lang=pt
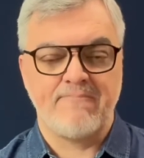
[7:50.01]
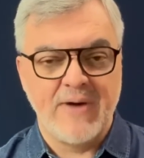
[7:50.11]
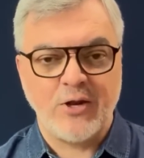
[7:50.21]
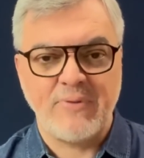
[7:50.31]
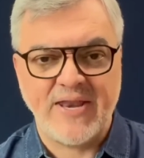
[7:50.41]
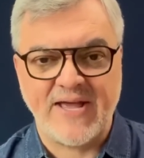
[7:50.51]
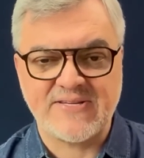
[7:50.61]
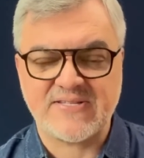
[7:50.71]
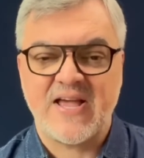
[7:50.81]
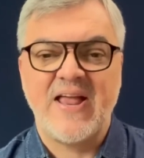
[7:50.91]
Mano
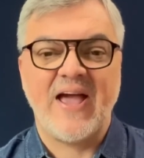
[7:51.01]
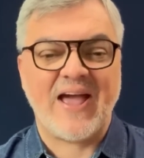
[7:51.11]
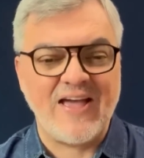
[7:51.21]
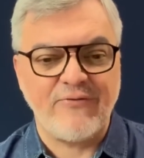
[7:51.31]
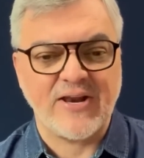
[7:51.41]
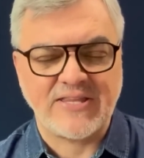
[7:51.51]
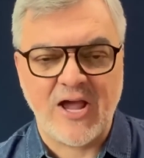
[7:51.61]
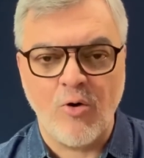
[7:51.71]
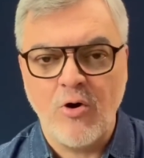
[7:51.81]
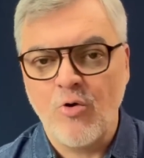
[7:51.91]
Menezes
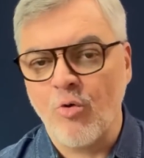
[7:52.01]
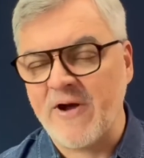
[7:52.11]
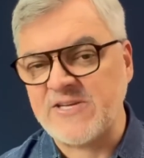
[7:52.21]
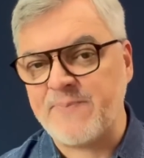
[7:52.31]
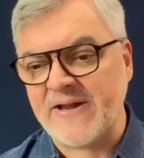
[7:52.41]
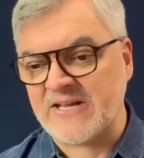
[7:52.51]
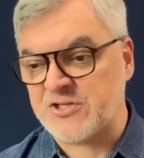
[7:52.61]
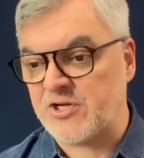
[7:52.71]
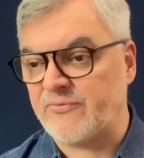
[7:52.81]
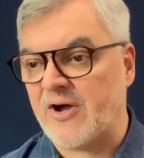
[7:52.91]
reverteu uma
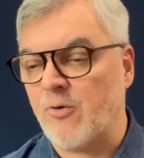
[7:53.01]
expectativa,